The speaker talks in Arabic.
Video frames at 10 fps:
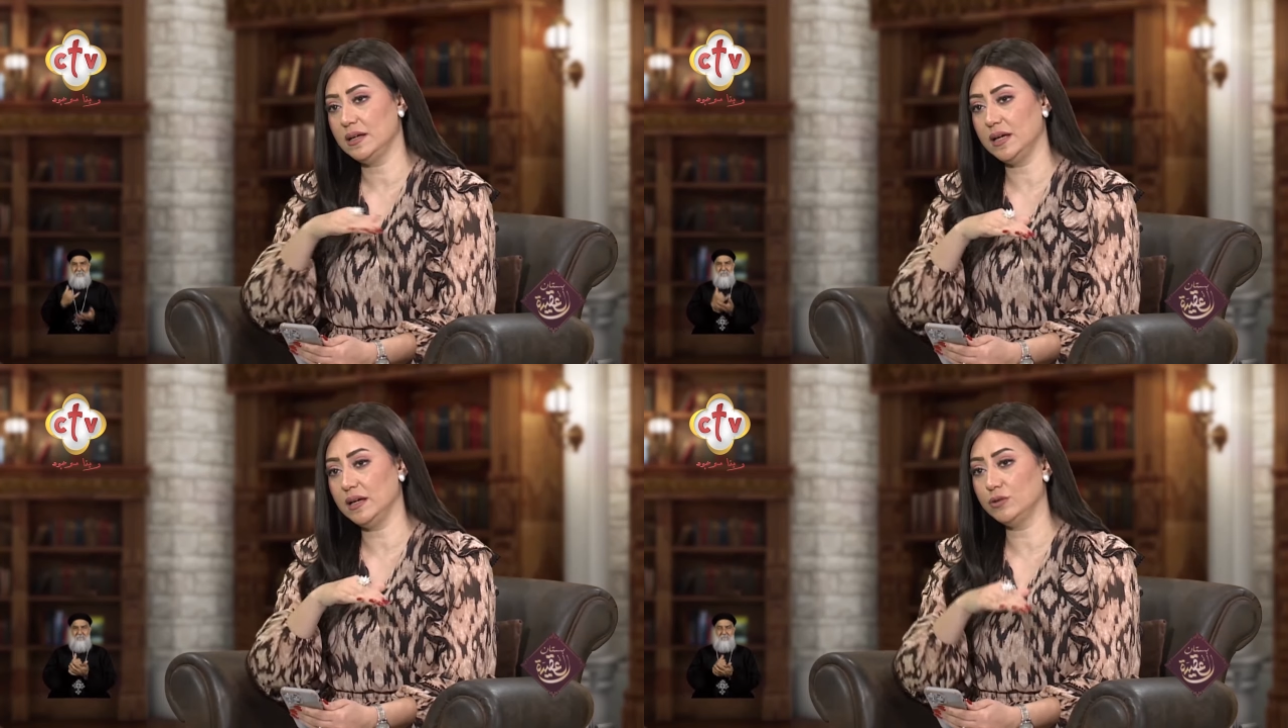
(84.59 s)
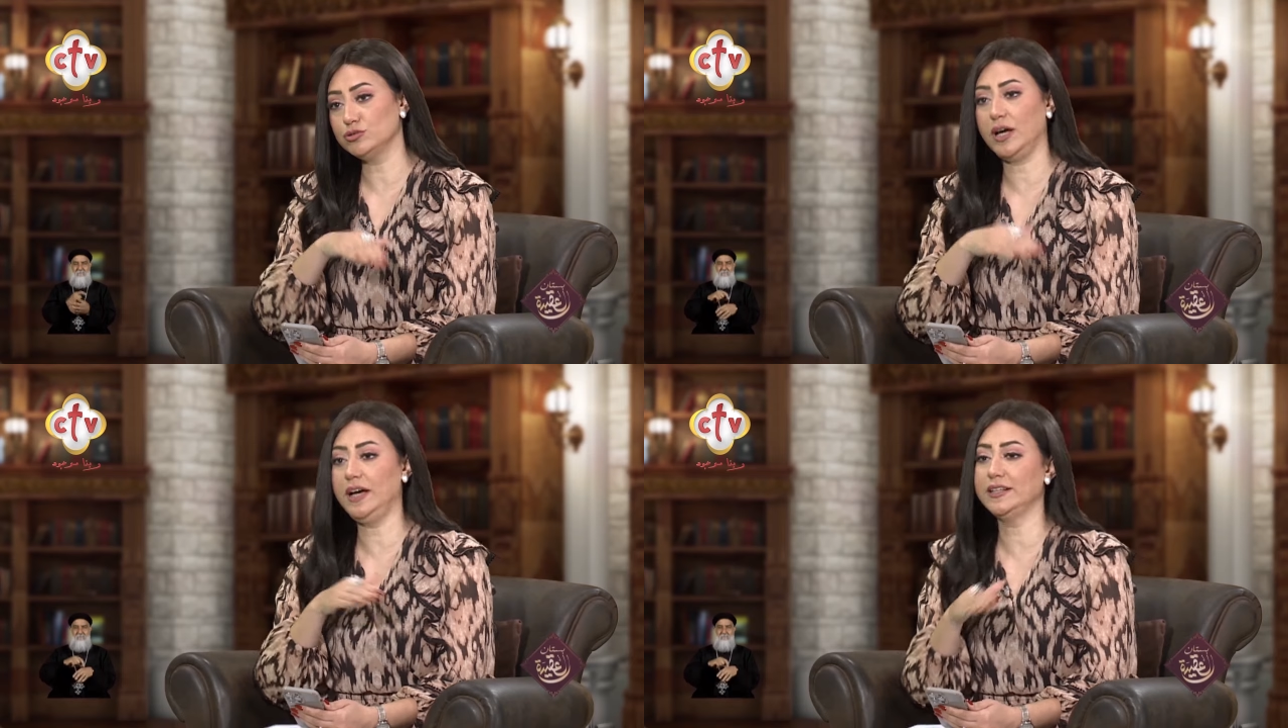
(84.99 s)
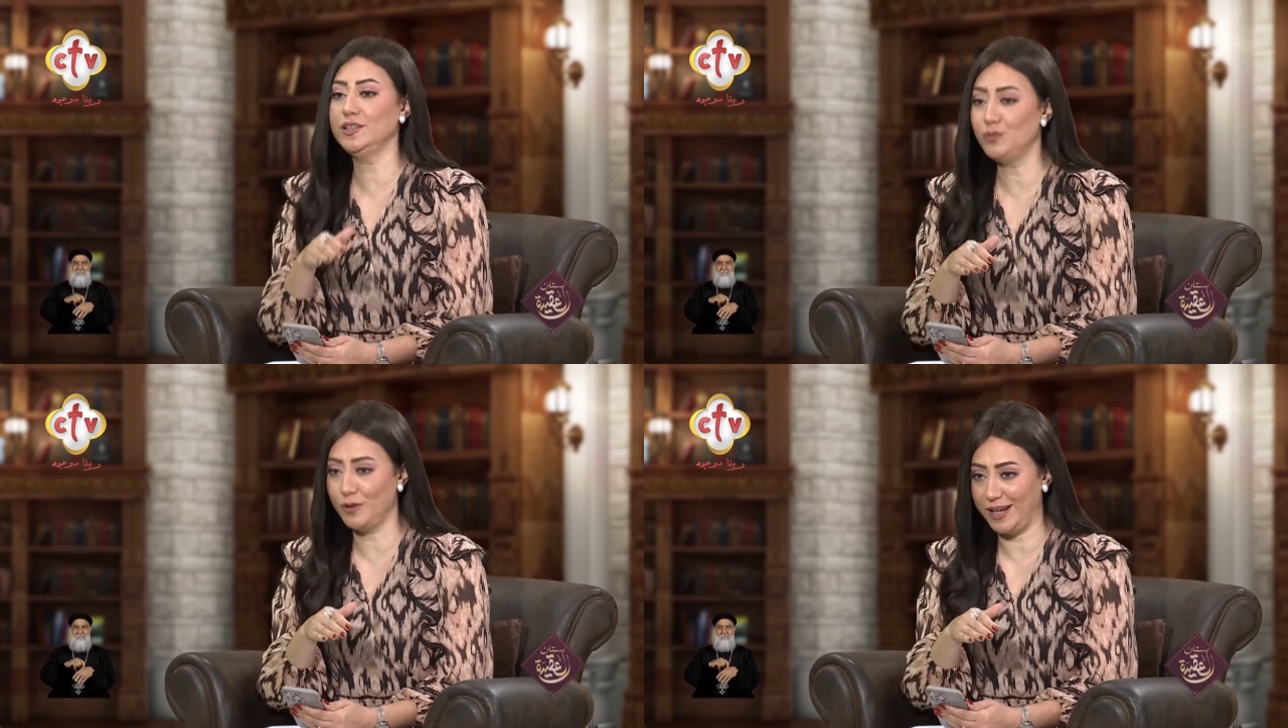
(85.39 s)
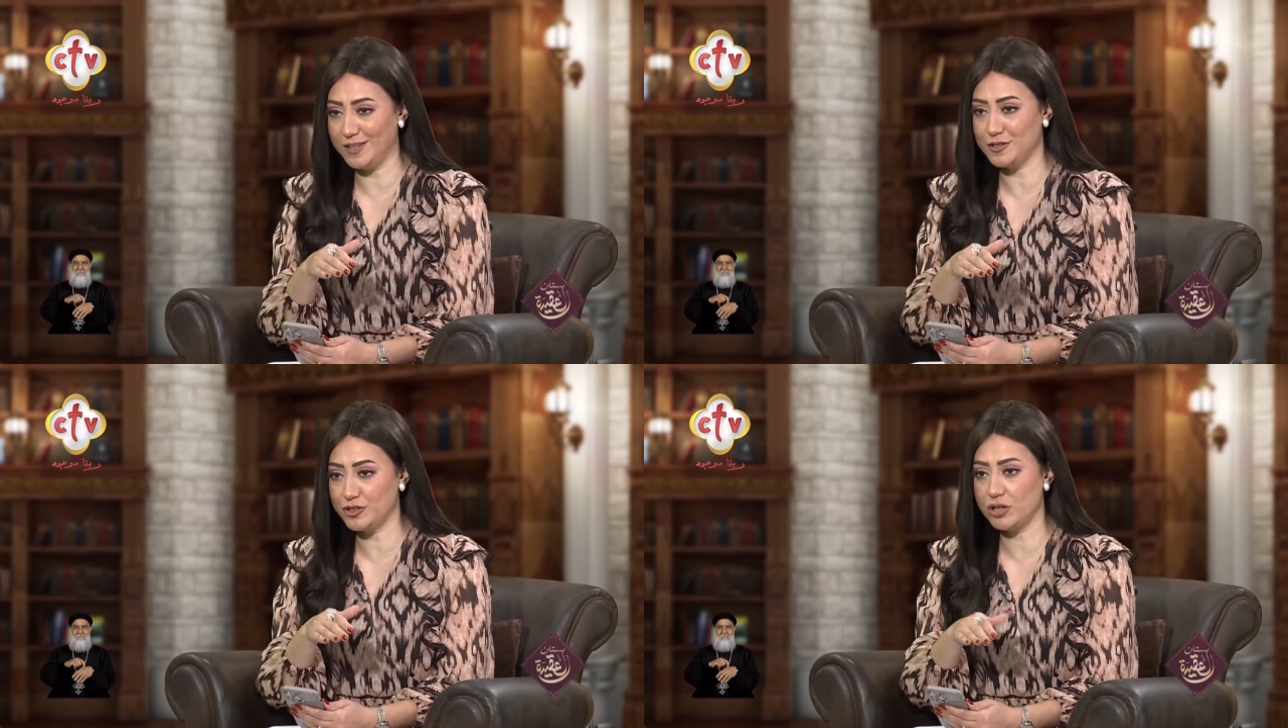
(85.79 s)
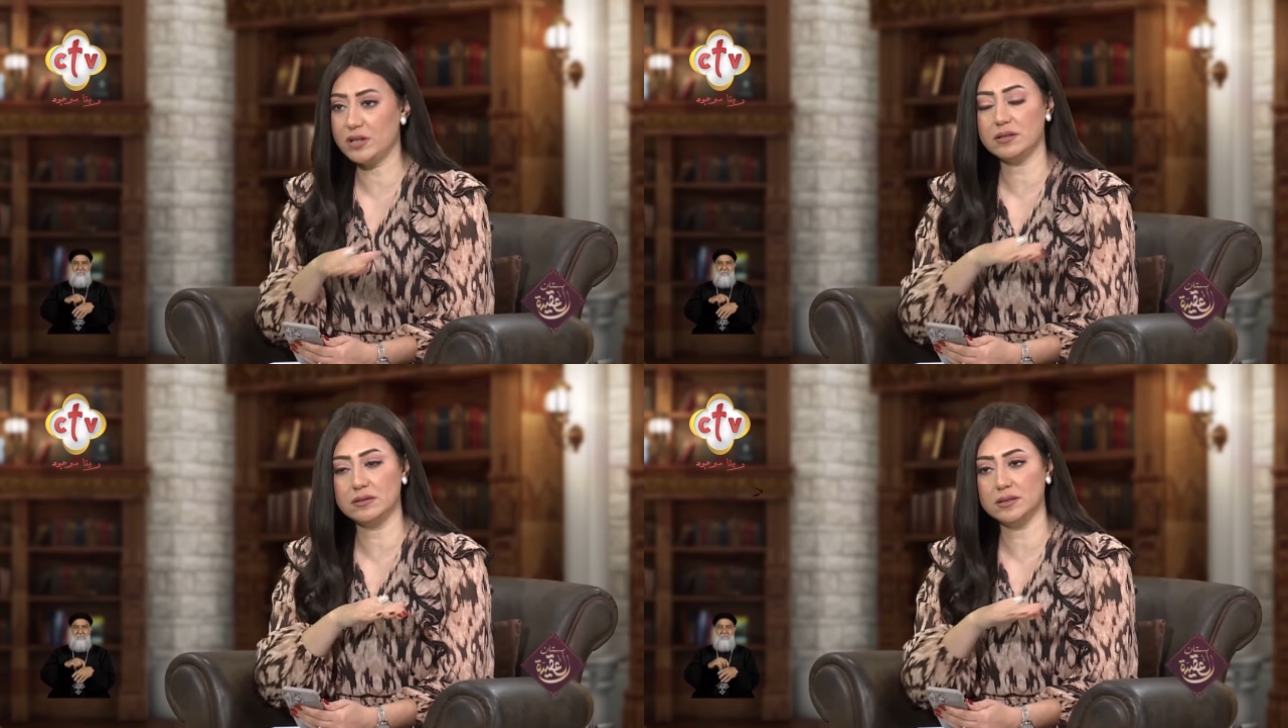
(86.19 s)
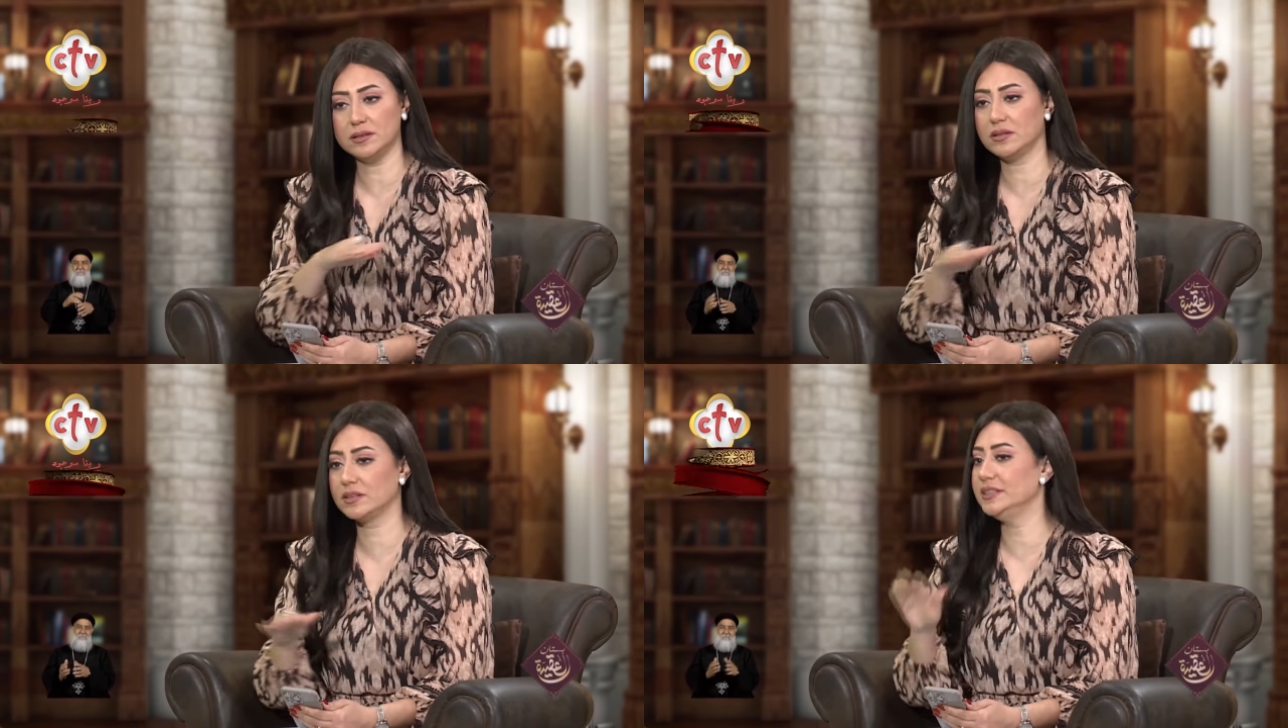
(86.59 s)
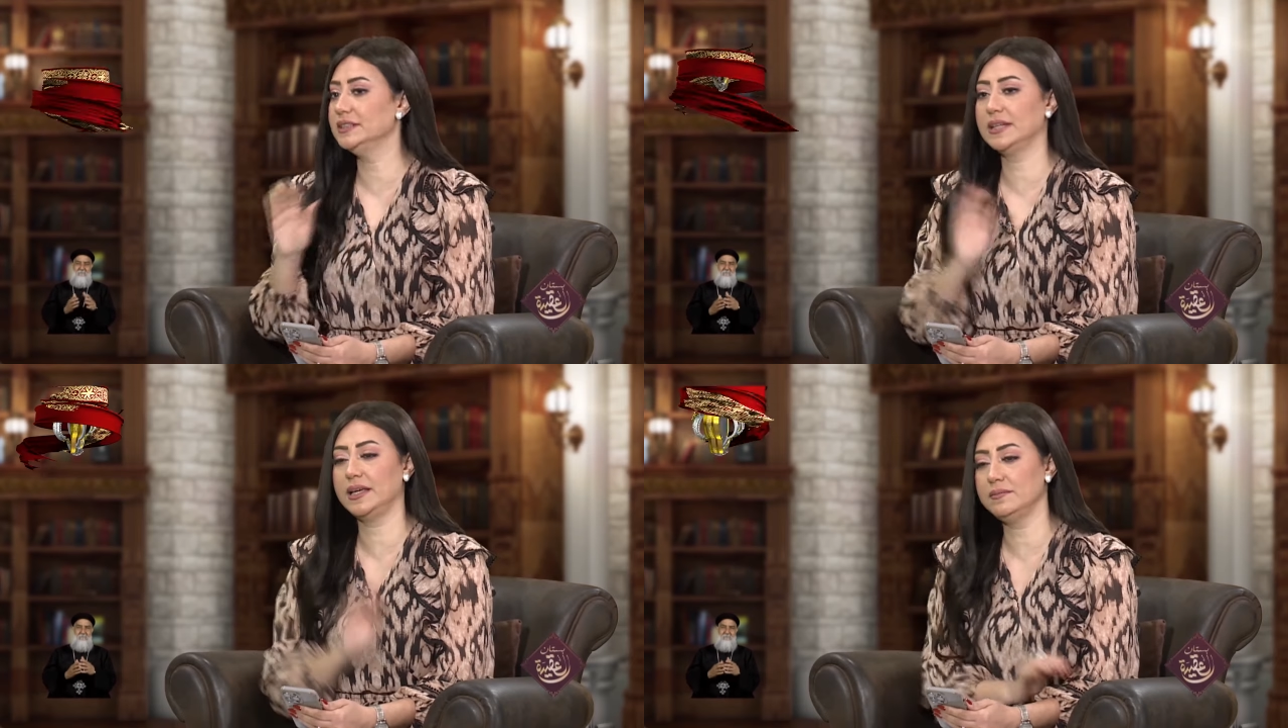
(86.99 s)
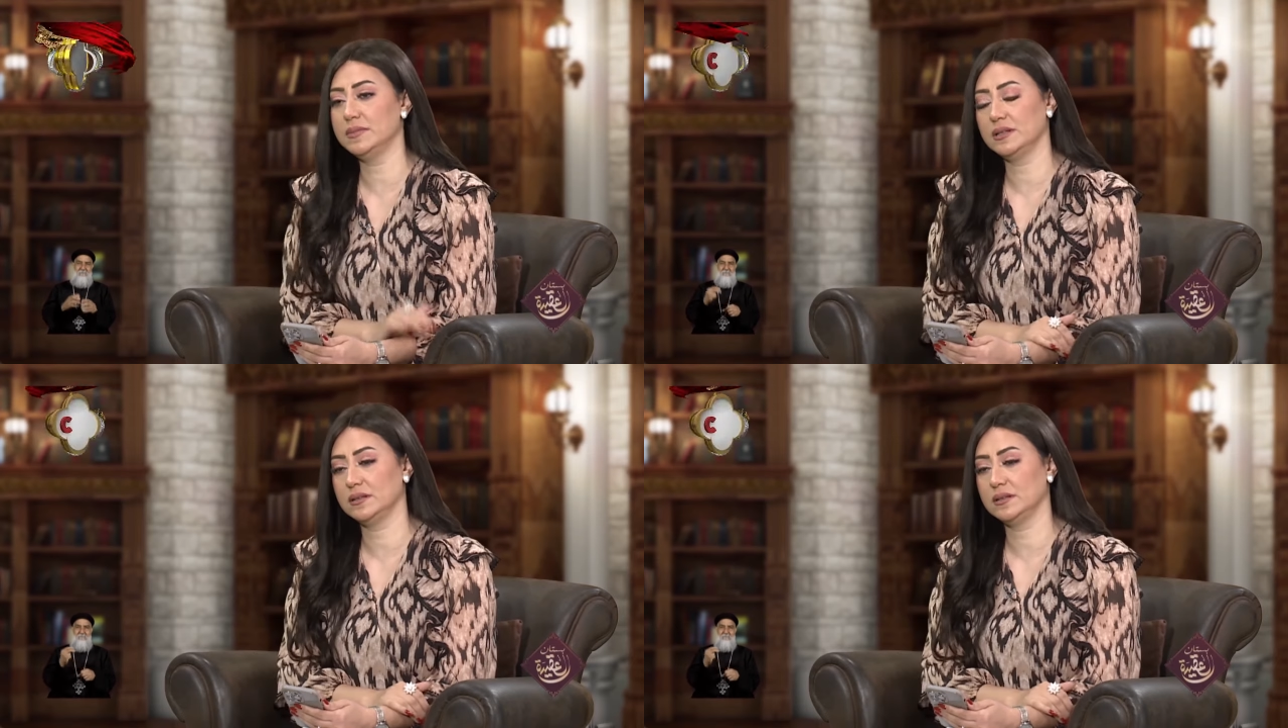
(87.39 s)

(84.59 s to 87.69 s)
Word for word: آه، او تحريضه على الشر آه، تقييد كام